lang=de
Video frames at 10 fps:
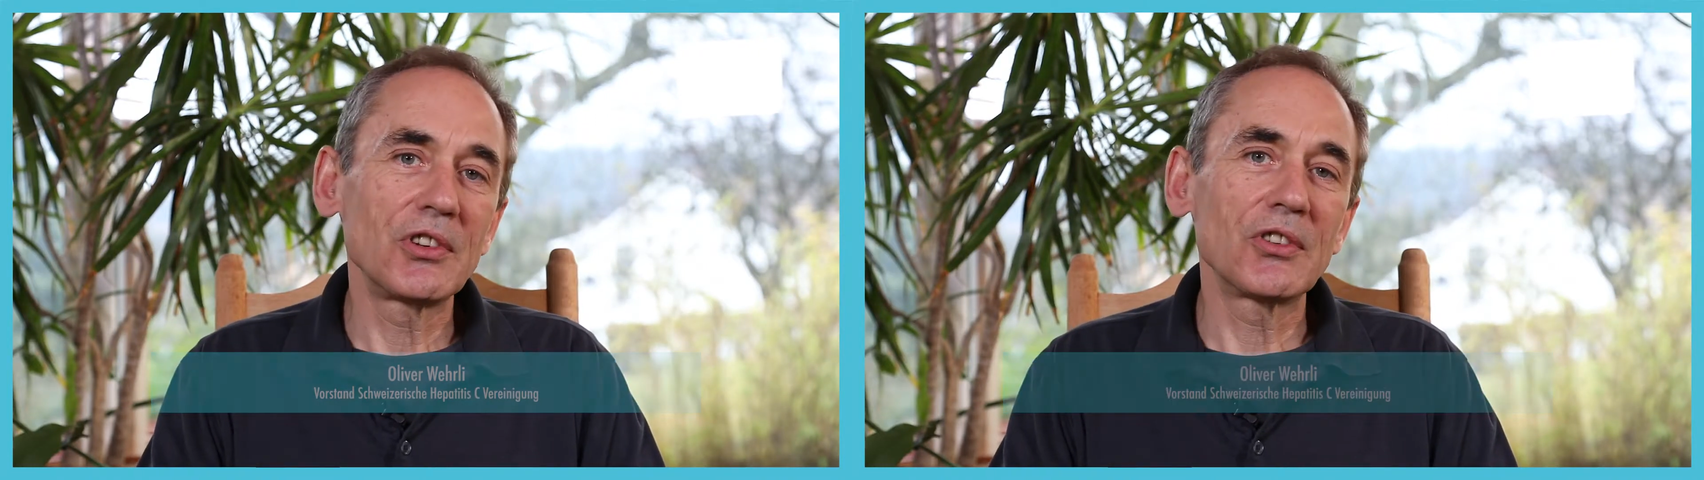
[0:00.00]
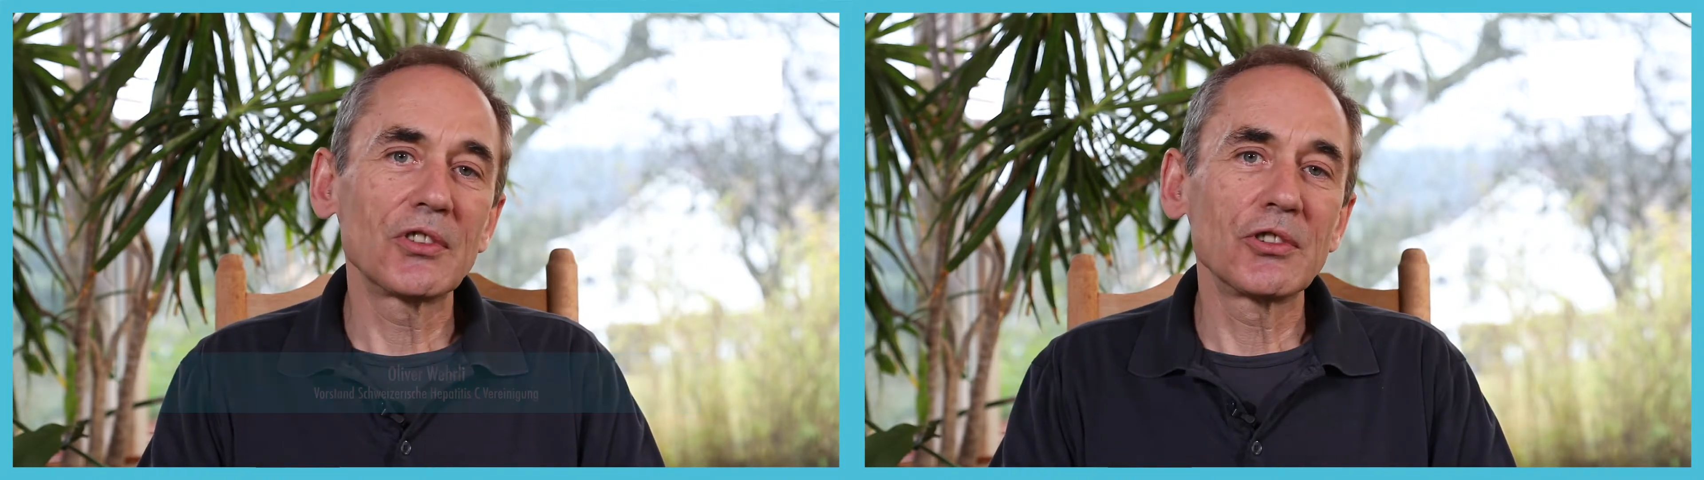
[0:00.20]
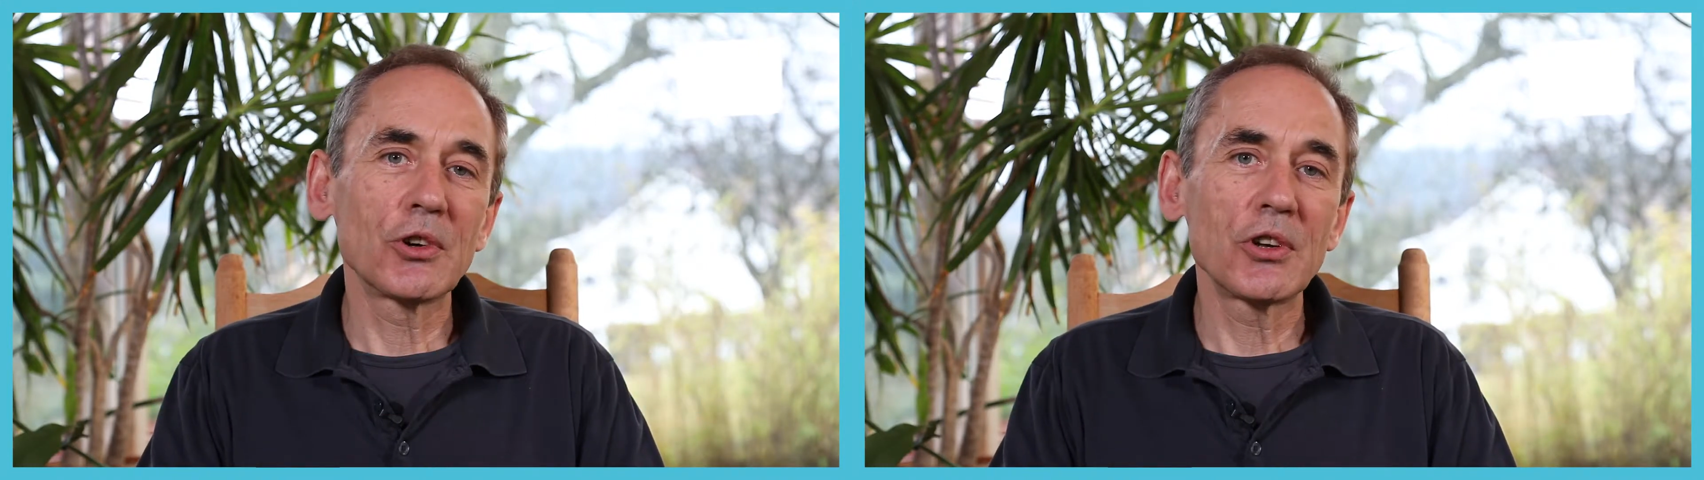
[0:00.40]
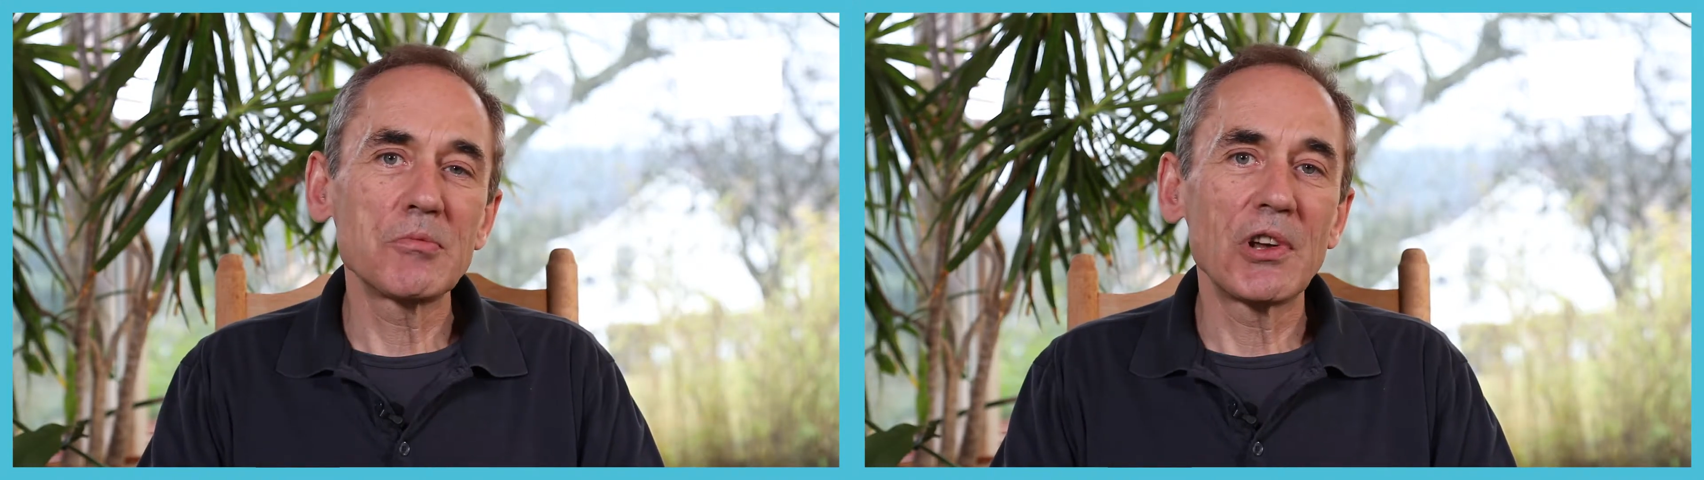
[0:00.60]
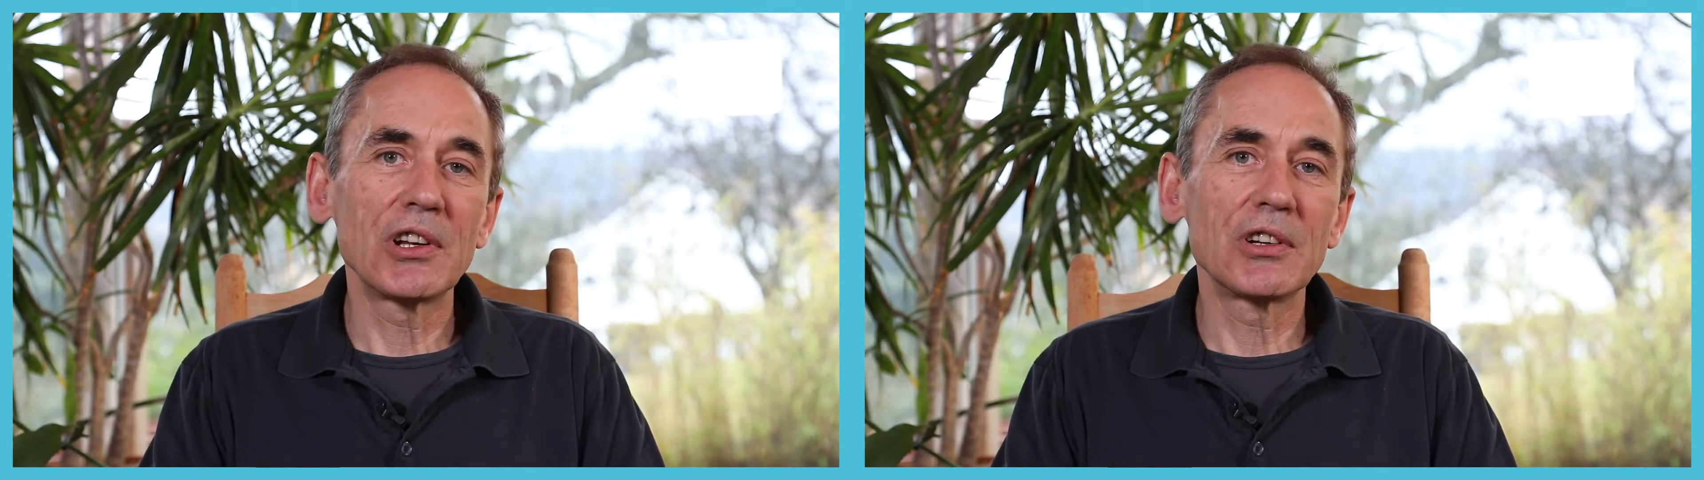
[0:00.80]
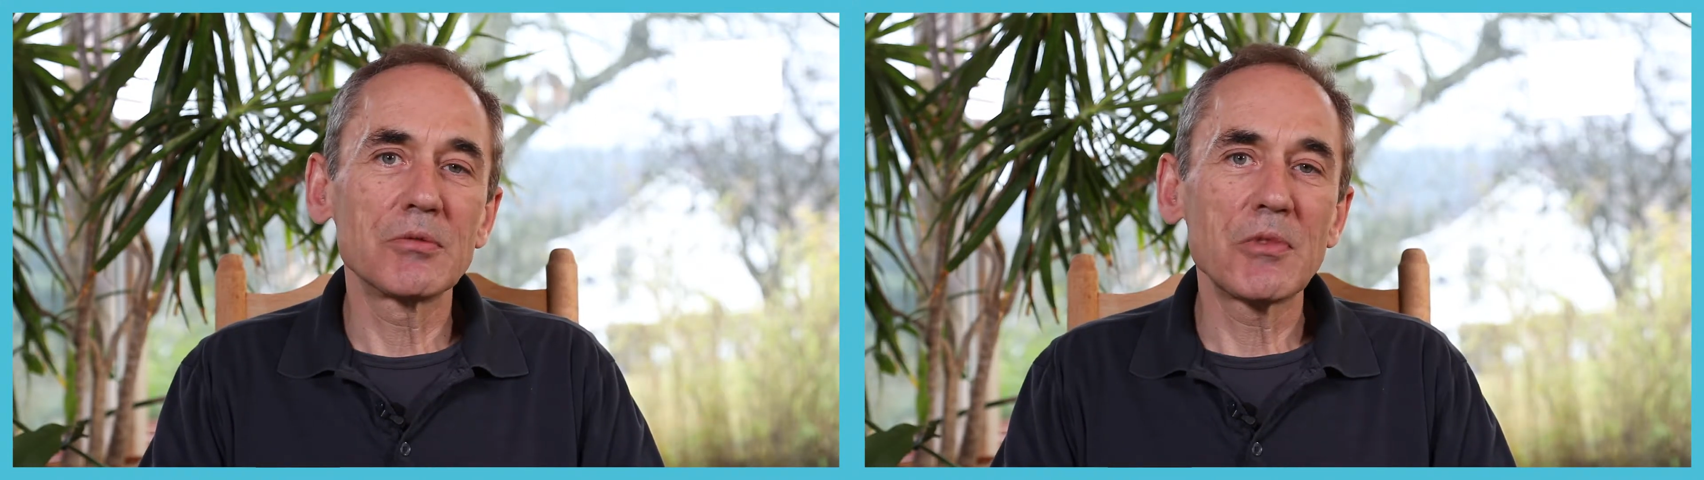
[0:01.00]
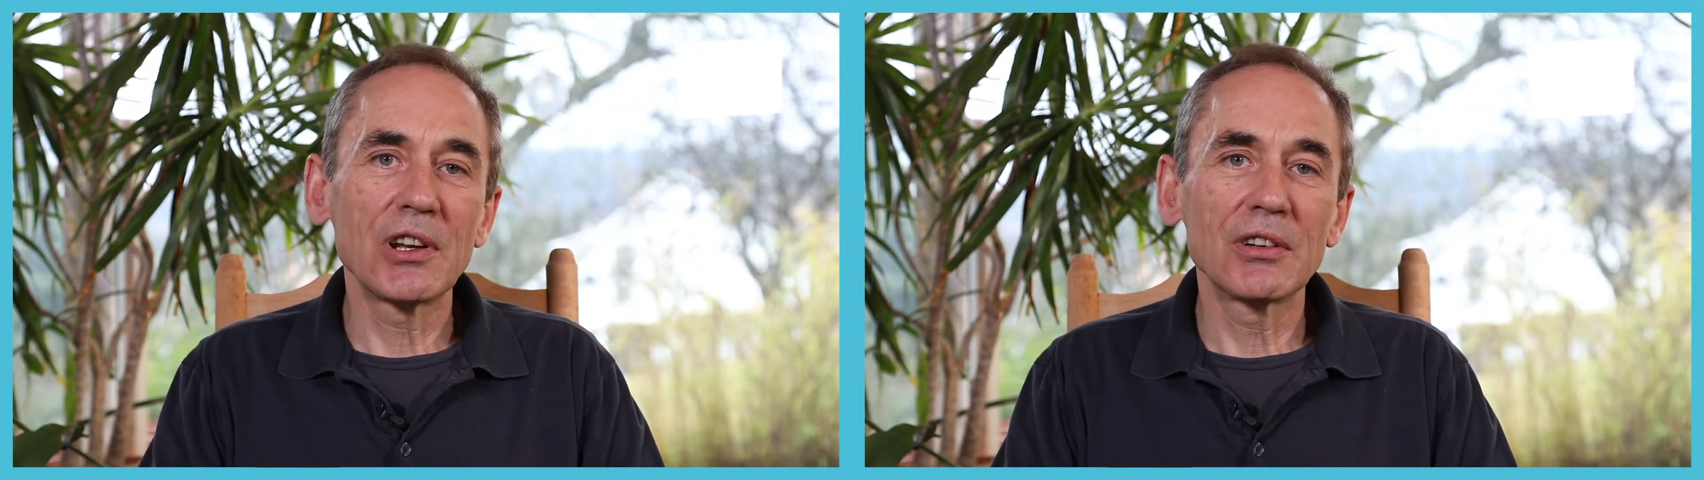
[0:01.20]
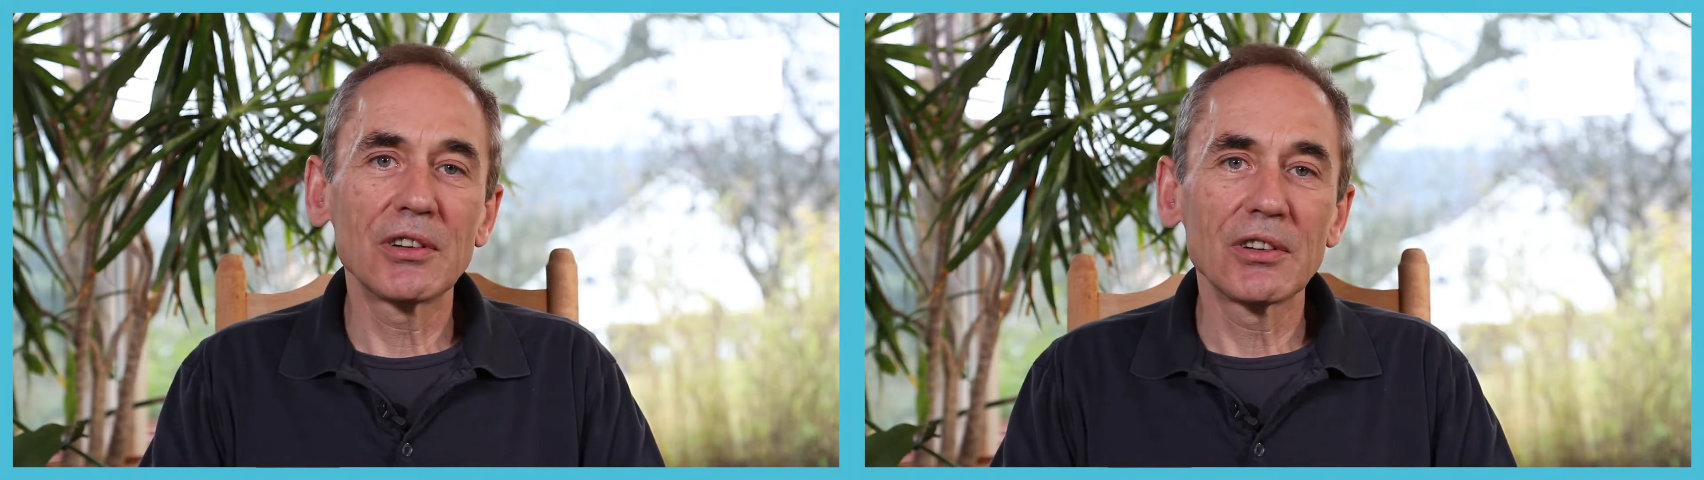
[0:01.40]
dieses neue
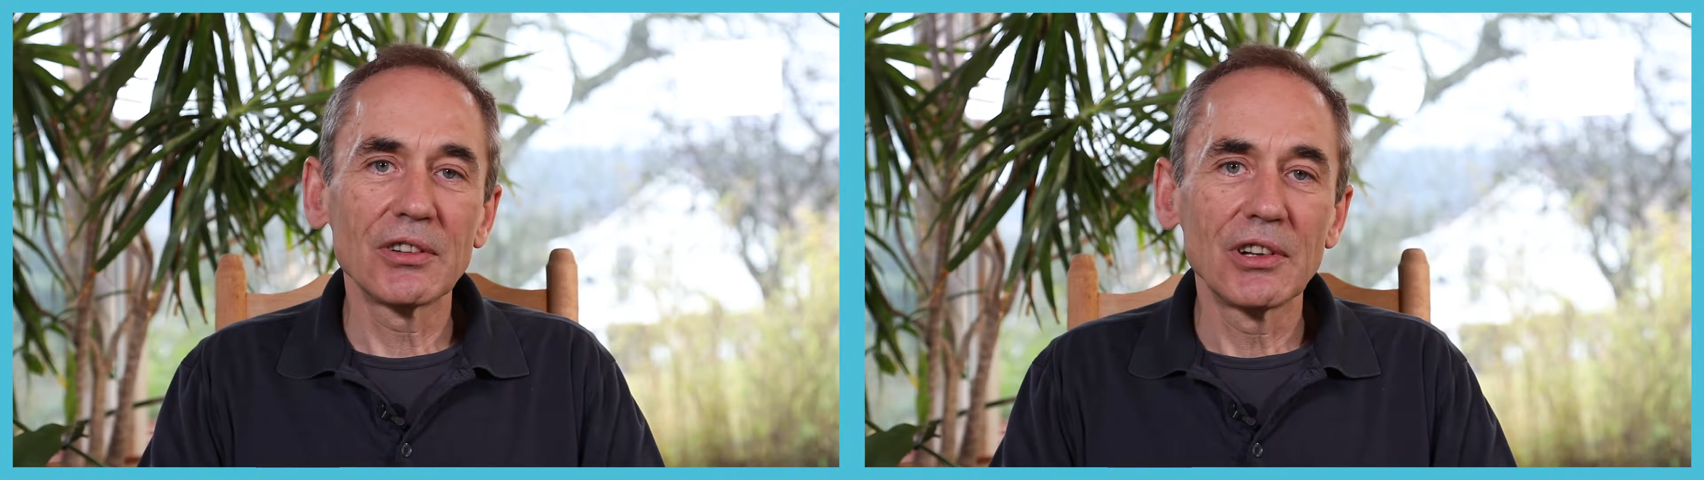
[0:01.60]
Medikament,